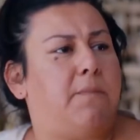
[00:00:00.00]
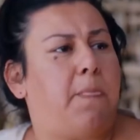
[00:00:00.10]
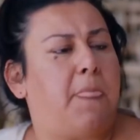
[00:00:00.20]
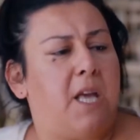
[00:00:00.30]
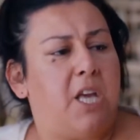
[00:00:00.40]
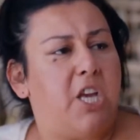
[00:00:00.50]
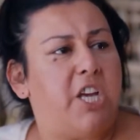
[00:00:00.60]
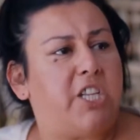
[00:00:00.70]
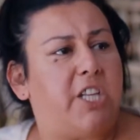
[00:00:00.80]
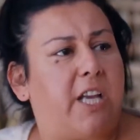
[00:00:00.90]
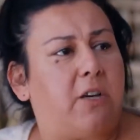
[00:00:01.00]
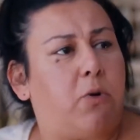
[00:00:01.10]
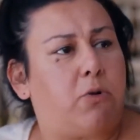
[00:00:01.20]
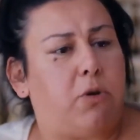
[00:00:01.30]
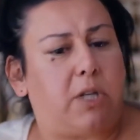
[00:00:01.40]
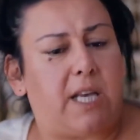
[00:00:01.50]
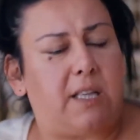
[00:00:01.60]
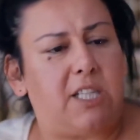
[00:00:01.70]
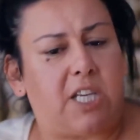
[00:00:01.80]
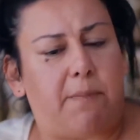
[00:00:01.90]
kızım. İçindeki
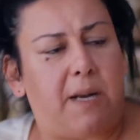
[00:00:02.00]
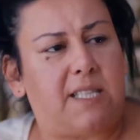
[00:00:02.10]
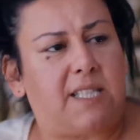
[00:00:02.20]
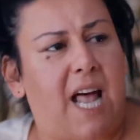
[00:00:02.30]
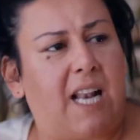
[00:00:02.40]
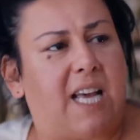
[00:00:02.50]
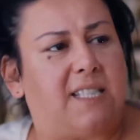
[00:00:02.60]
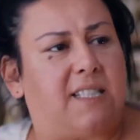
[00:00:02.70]
kötülükleri dışarı böyle sal